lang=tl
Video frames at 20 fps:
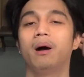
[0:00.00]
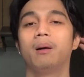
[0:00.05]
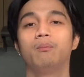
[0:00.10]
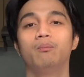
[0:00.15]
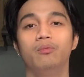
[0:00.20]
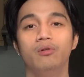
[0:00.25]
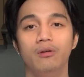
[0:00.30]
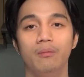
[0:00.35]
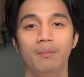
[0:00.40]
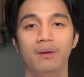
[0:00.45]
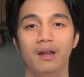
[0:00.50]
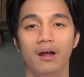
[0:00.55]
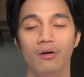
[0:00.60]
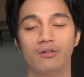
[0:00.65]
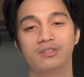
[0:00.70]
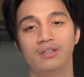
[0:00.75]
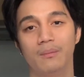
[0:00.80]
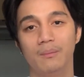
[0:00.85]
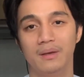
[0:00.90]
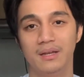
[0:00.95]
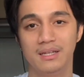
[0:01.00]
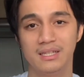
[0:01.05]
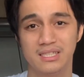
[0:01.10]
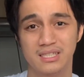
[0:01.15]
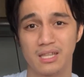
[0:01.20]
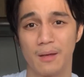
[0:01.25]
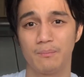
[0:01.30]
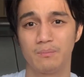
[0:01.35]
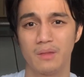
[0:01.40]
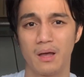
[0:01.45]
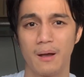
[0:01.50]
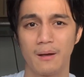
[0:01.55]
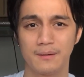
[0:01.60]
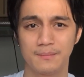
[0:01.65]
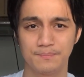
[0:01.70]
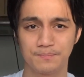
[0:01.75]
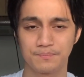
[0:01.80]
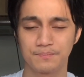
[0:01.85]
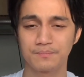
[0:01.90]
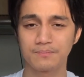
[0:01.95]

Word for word: pag bumibili ako sa mini stop ng,